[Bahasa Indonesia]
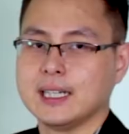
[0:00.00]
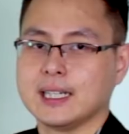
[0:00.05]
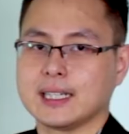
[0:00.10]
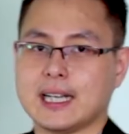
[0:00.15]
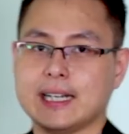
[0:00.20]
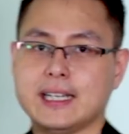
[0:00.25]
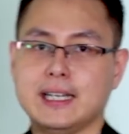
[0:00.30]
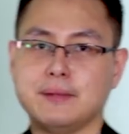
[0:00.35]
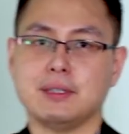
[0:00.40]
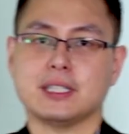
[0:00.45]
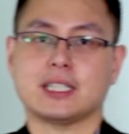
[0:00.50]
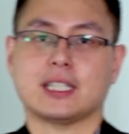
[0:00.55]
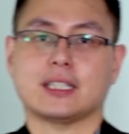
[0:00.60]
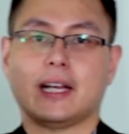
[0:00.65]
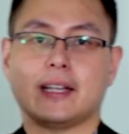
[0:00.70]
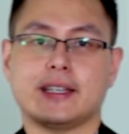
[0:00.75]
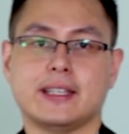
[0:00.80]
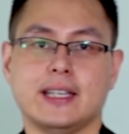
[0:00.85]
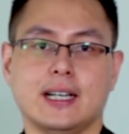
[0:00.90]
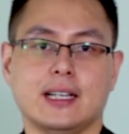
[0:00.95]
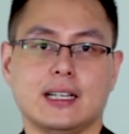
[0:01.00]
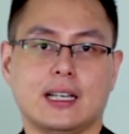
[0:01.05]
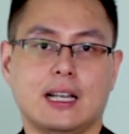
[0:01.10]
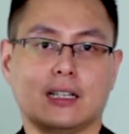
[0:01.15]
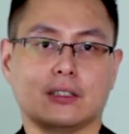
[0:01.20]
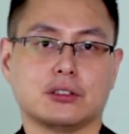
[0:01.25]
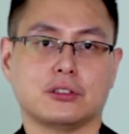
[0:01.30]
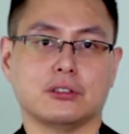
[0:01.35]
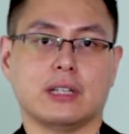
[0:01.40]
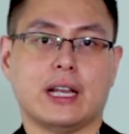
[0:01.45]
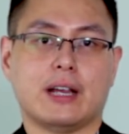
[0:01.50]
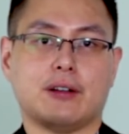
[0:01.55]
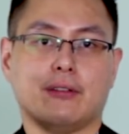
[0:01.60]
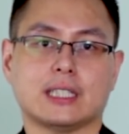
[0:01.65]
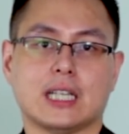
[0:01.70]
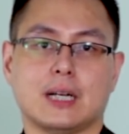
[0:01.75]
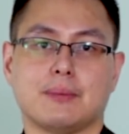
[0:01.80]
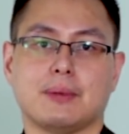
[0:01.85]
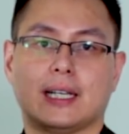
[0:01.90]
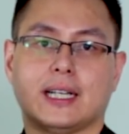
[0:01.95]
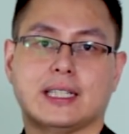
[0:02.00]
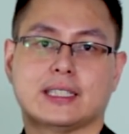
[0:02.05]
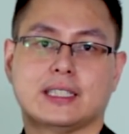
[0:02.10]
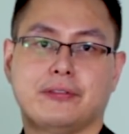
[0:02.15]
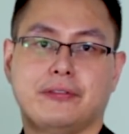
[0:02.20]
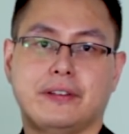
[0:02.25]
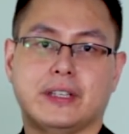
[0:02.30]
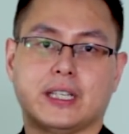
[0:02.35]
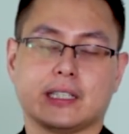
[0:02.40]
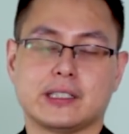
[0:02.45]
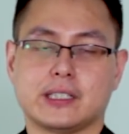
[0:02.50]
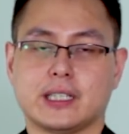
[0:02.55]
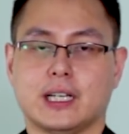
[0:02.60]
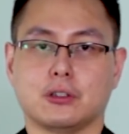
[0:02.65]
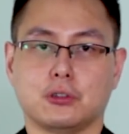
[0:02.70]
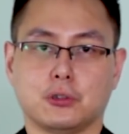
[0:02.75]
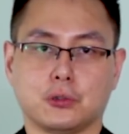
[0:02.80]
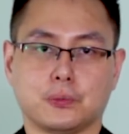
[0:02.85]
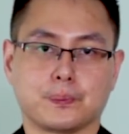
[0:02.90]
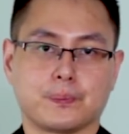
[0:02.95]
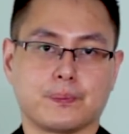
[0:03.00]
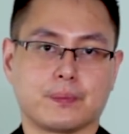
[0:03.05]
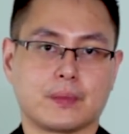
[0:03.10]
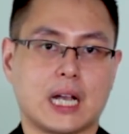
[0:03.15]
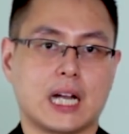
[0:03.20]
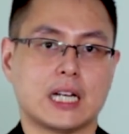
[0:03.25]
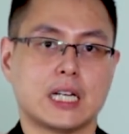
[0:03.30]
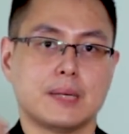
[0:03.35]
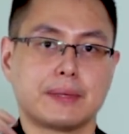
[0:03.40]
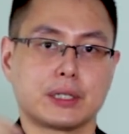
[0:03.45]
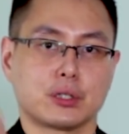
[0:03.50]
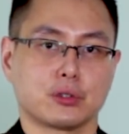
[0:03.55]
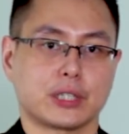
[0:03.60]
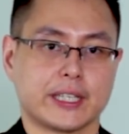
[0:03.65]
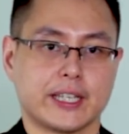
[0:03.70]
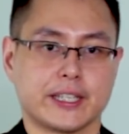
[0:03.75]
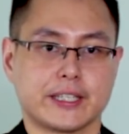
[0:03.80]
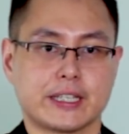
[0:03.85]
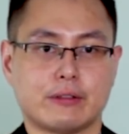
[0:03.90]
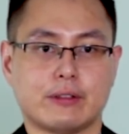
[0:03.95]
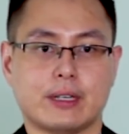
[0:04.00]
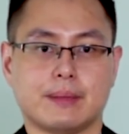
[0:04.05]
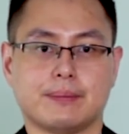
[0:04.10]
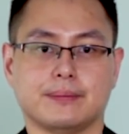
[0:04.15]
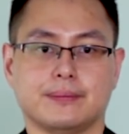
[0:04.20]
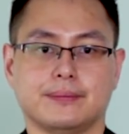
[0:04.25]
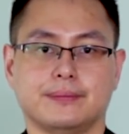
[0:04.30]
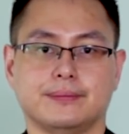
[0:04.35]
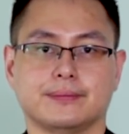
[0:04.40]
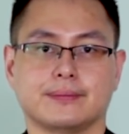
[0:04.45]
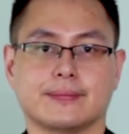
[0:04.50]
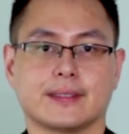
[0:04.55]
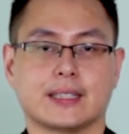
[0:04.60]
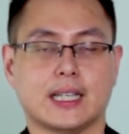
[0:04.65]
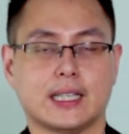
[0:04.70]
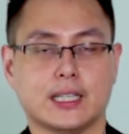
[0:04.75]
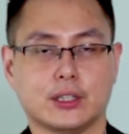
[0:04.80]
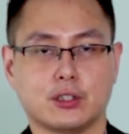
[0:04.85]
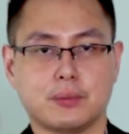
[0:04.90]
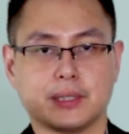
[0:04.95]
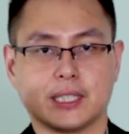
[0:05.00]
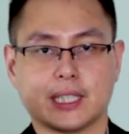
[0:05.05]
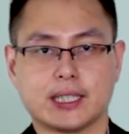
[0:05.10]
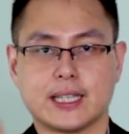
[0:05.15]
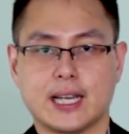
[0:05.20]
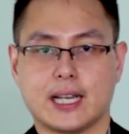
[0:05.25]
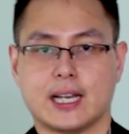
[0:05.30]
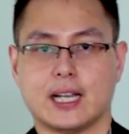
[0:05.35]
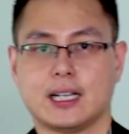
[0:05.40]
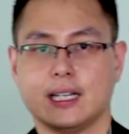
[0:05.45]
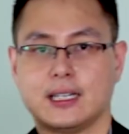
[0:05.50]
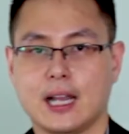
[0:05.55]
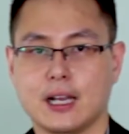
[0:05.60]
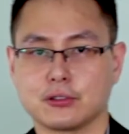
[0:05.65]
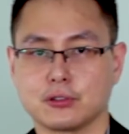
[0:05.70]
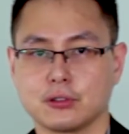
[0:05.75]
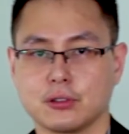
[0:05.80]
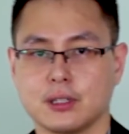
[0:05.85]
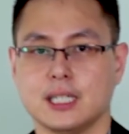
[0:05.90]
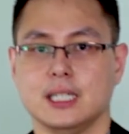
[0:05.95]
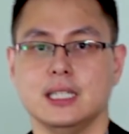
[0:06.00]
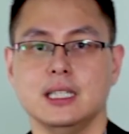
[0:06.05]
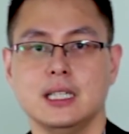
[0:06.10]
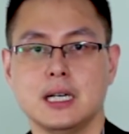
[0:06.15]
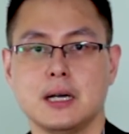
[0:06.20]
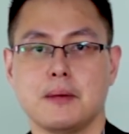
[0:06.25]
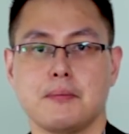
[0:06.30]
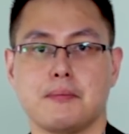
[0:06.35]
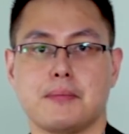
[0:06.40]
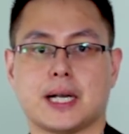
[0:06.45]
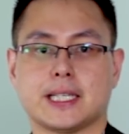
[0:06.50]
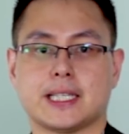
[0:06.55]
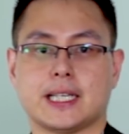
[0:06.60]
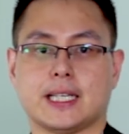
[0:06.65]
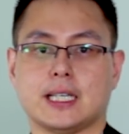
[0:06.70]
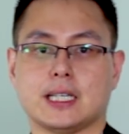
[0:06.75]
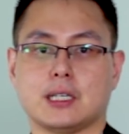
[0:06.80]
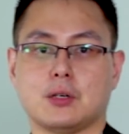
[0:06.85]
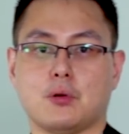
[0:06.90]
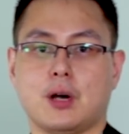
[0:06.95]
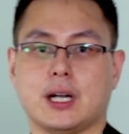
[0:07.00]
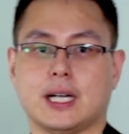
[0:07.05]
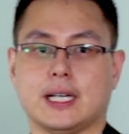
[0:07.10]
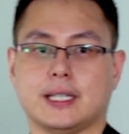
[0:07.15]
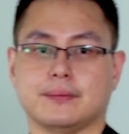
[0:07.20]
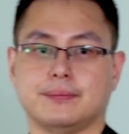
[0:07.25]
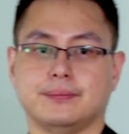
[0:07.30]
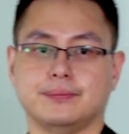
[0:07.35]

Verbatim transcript: kalian bisa tanya langsung lewat aplikasi Finansialku. Ada menu tanya jawab. Dan itu bisa diarahkan langsung ke perencana keuangan.